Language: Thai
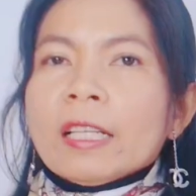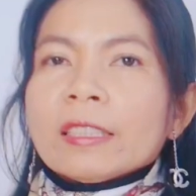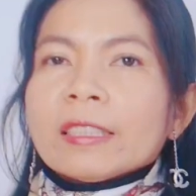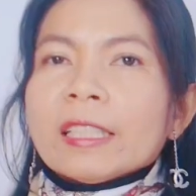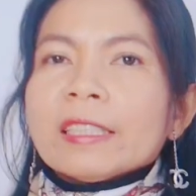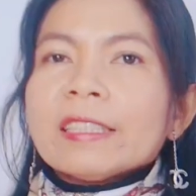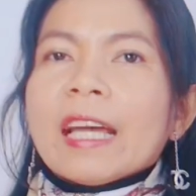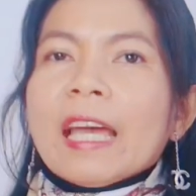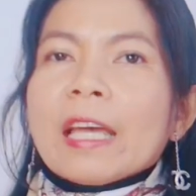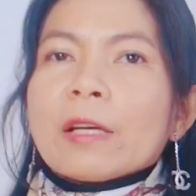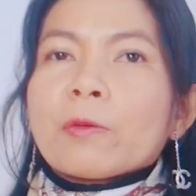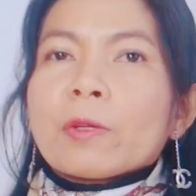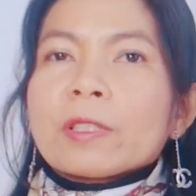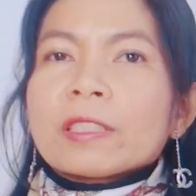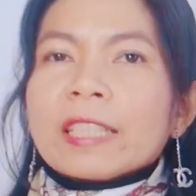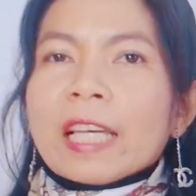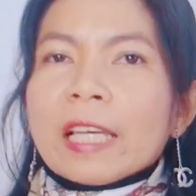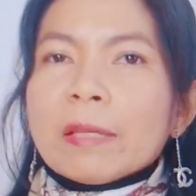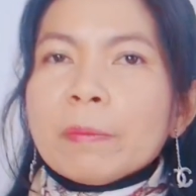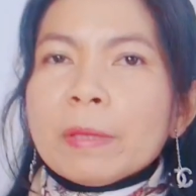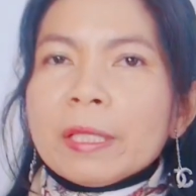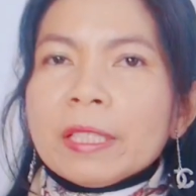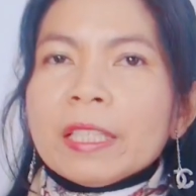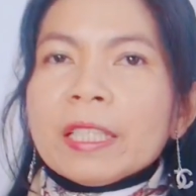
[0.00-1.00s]
จะใหญ่กว่าไซ
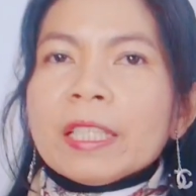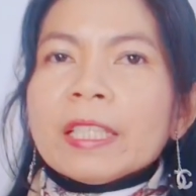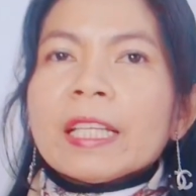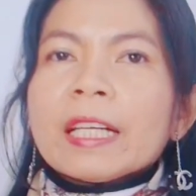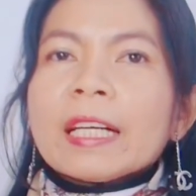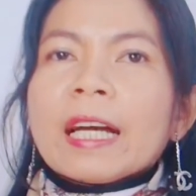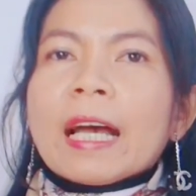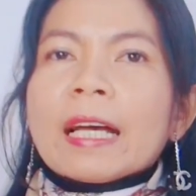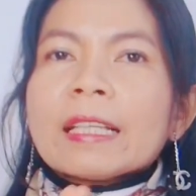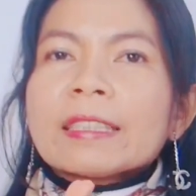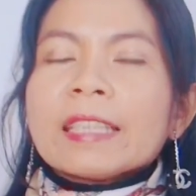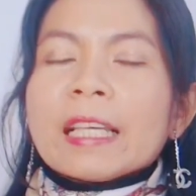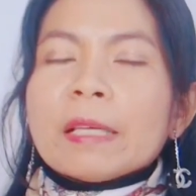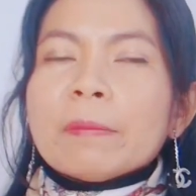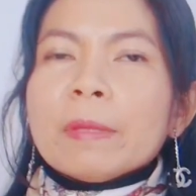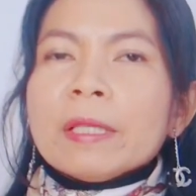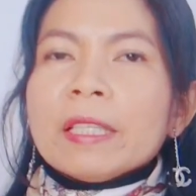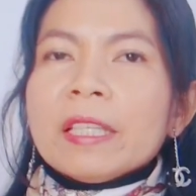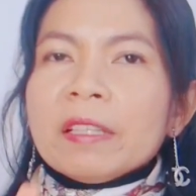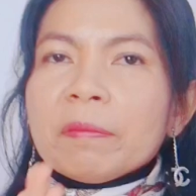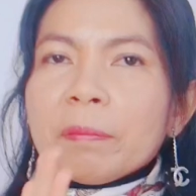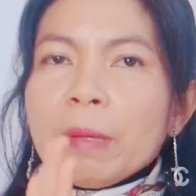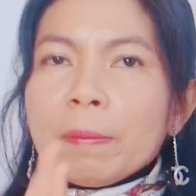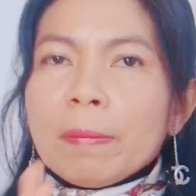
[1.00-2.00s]
ส์มินินะคะไซส์มิ
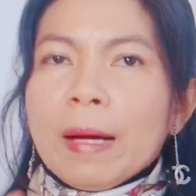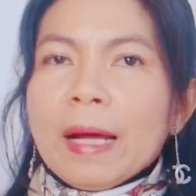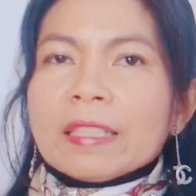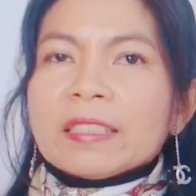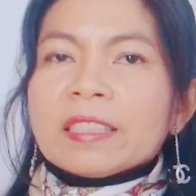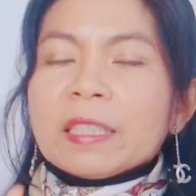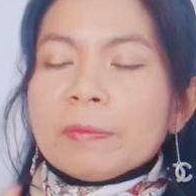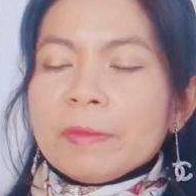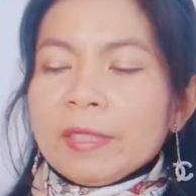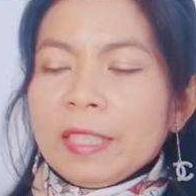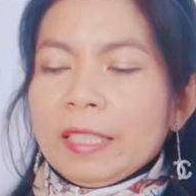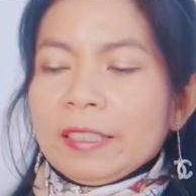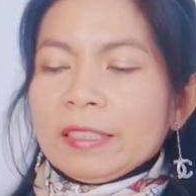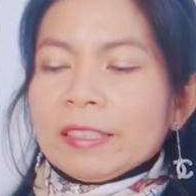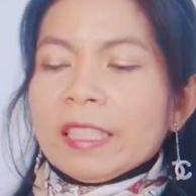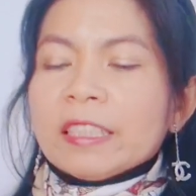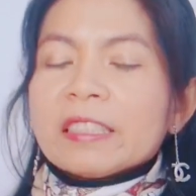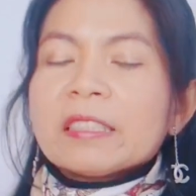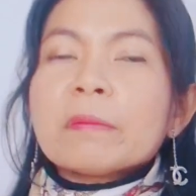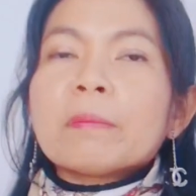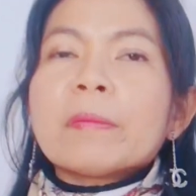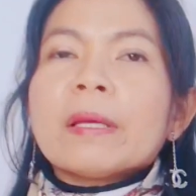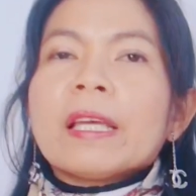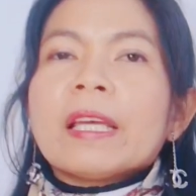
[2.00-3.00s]
นิประมาณ17เซ
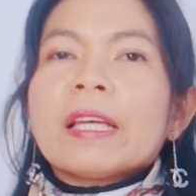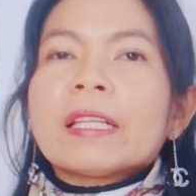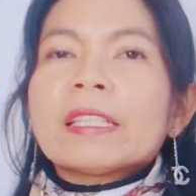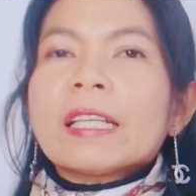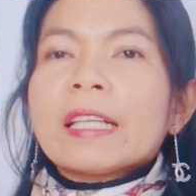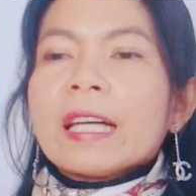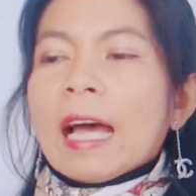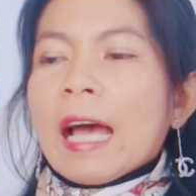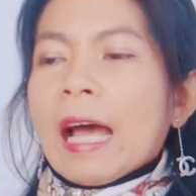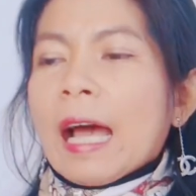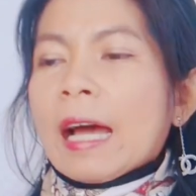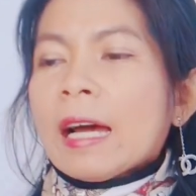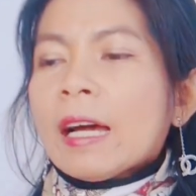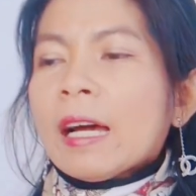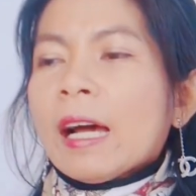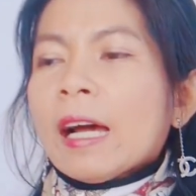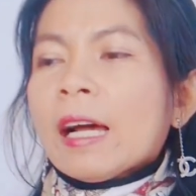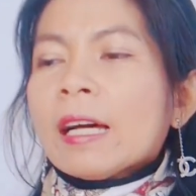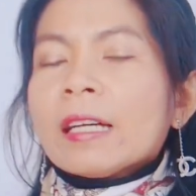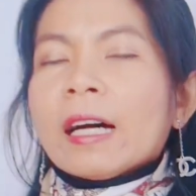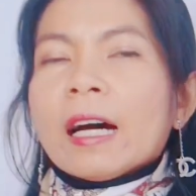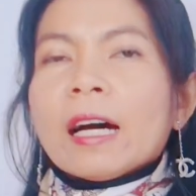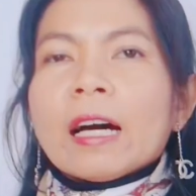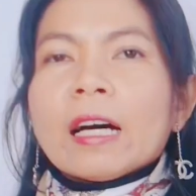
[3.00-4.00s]
นติเมตรนะคะ
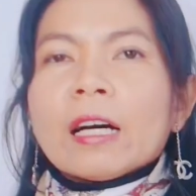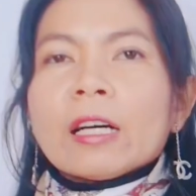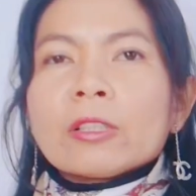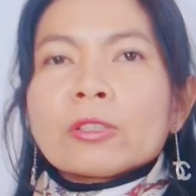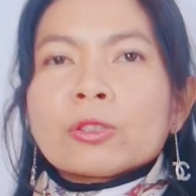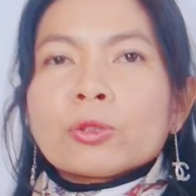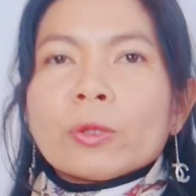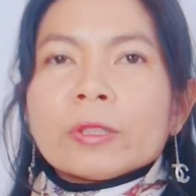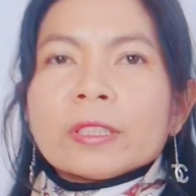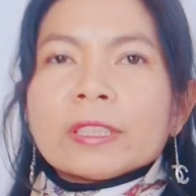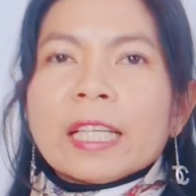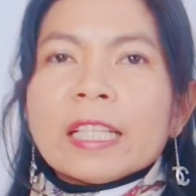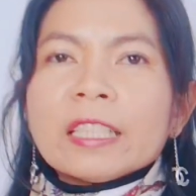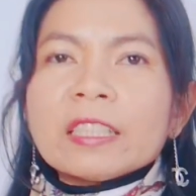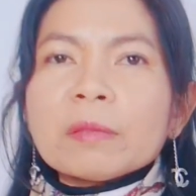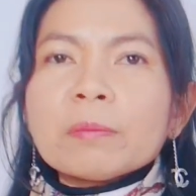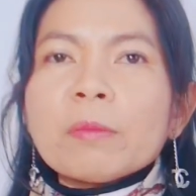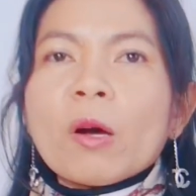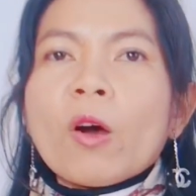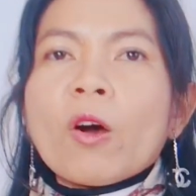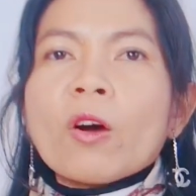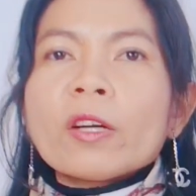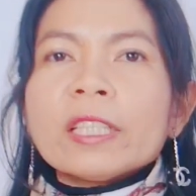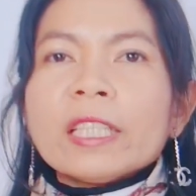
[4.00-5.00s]
ส่วนไซส์
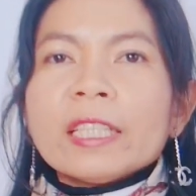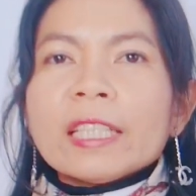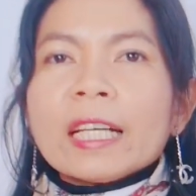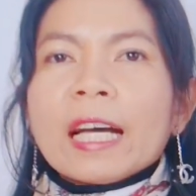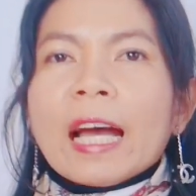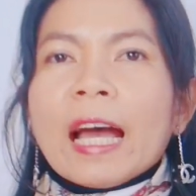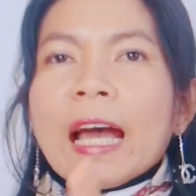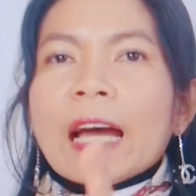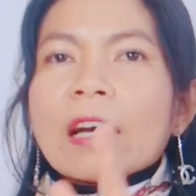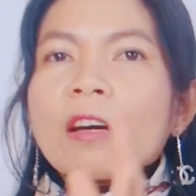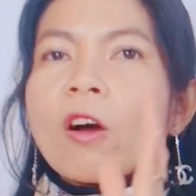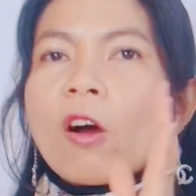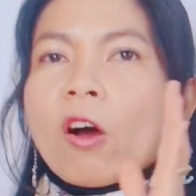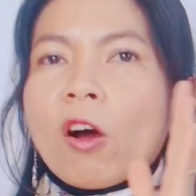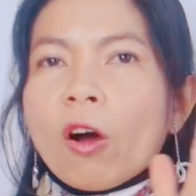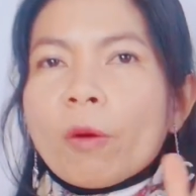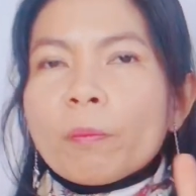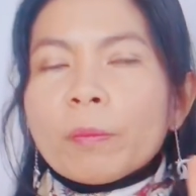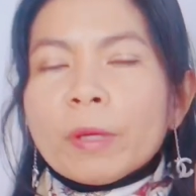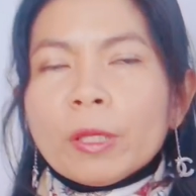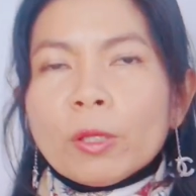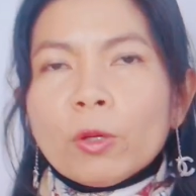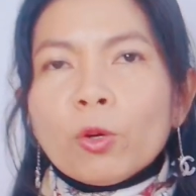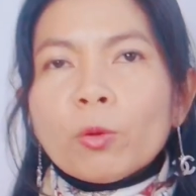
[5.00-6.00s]
small นี้นะคะก็
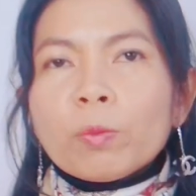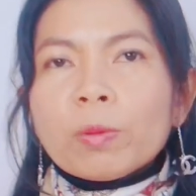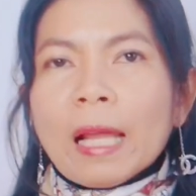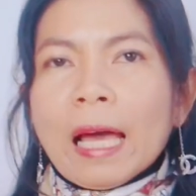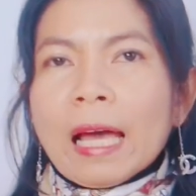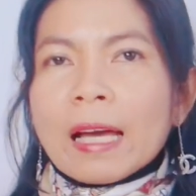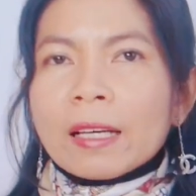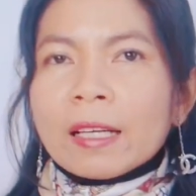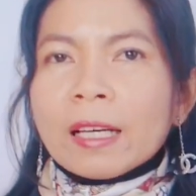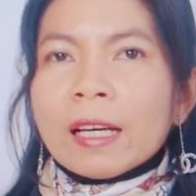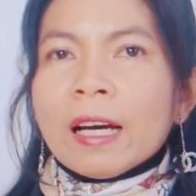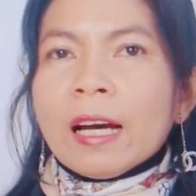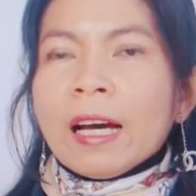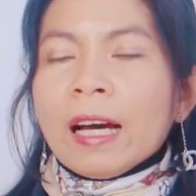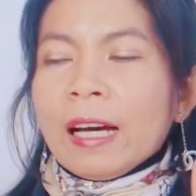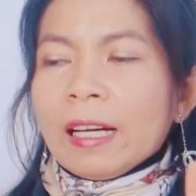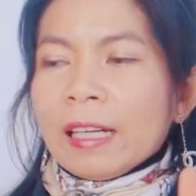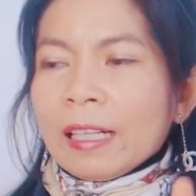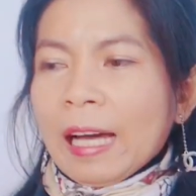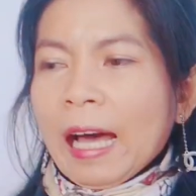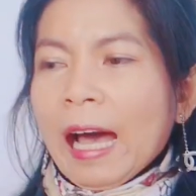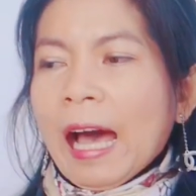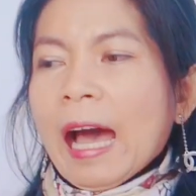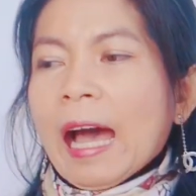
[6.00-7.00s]
มีรูปลักษณ์
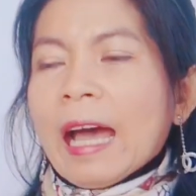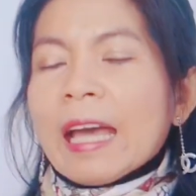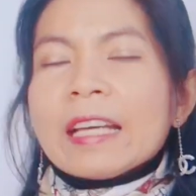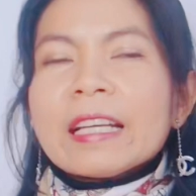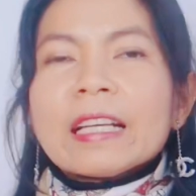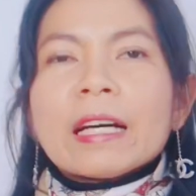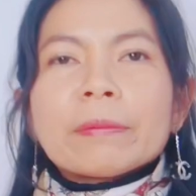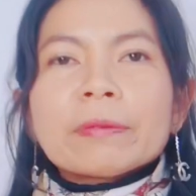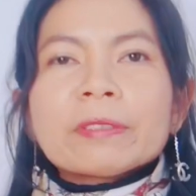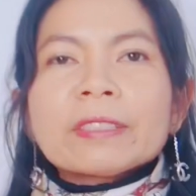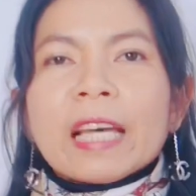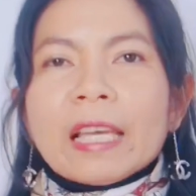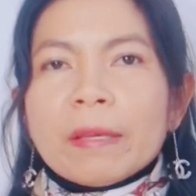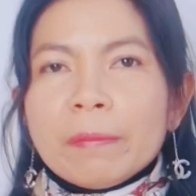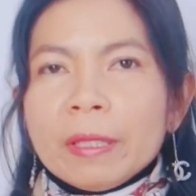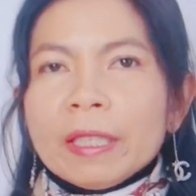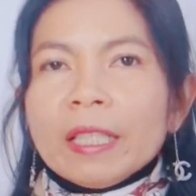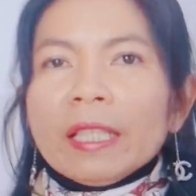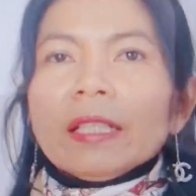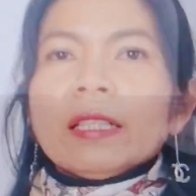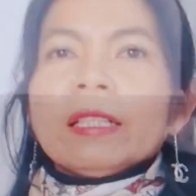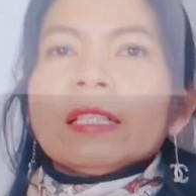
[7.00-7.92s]
คล้ายกับไซส์มินิ